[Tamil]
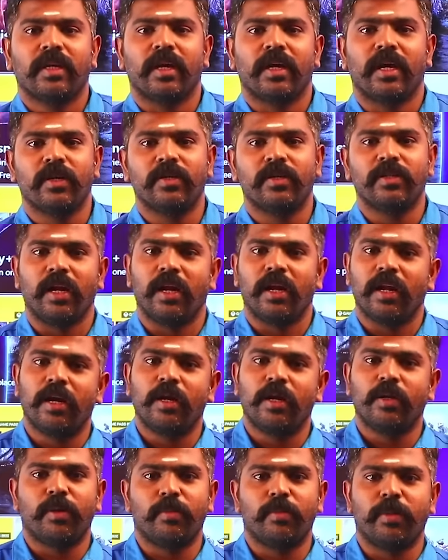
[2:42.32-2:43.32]
அதாவது
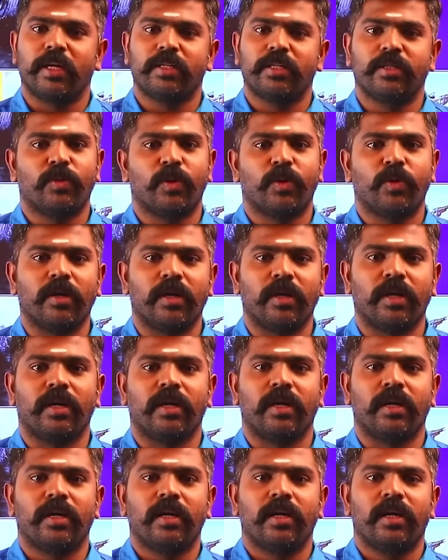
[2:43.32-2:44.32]
எல்லாரும் அப்ளிகேஷன் போடுவாங்க
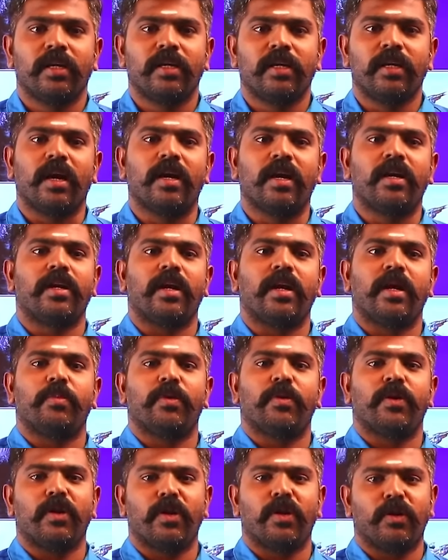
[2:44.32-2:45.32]
யார் ட்ரை
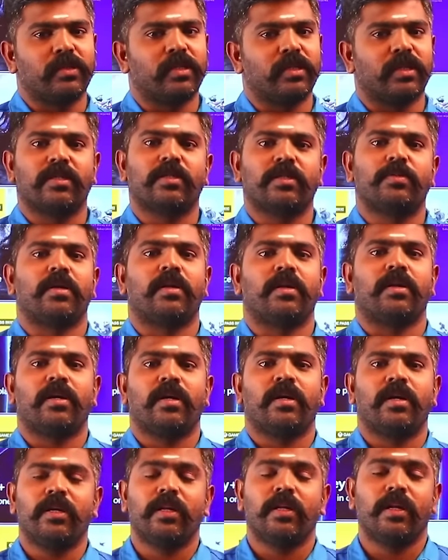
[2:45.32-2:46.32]
பண்ணுறானோ அவன் சக்ஸஸ் பண்ணுறான்
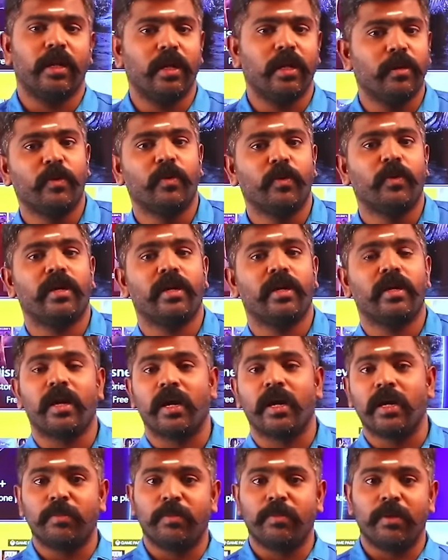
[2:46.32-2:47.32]
இதில் என்ன பியூட்டினா
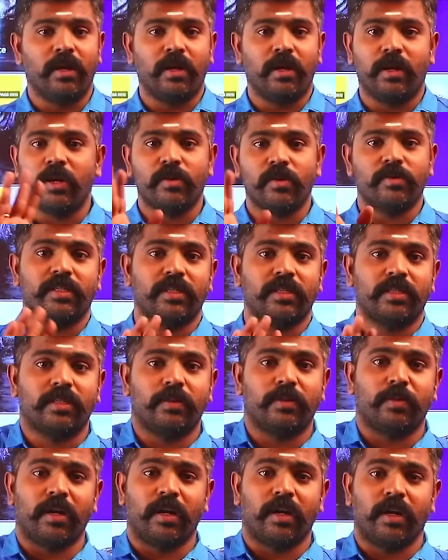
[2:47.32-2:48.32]
யார் பிரில்லியண்டோ அவன்
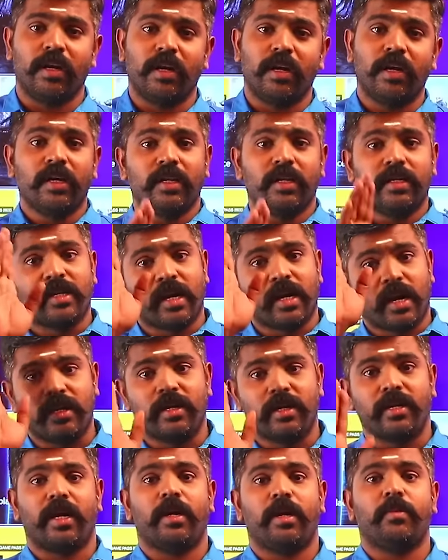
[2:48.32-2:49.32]
சக்ஸஸ் பண்ணல யார்
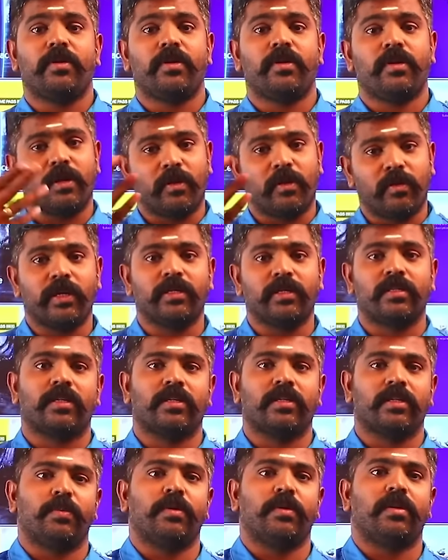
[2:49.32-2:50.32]
ட்ரை பண்ணானோ அவனே
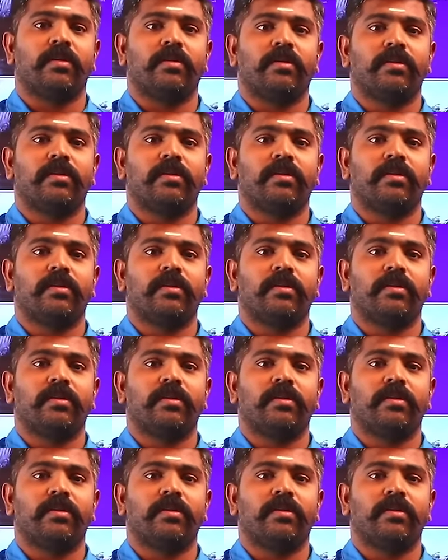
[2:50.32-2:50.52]
சக்ஸஸ் பண்ணான்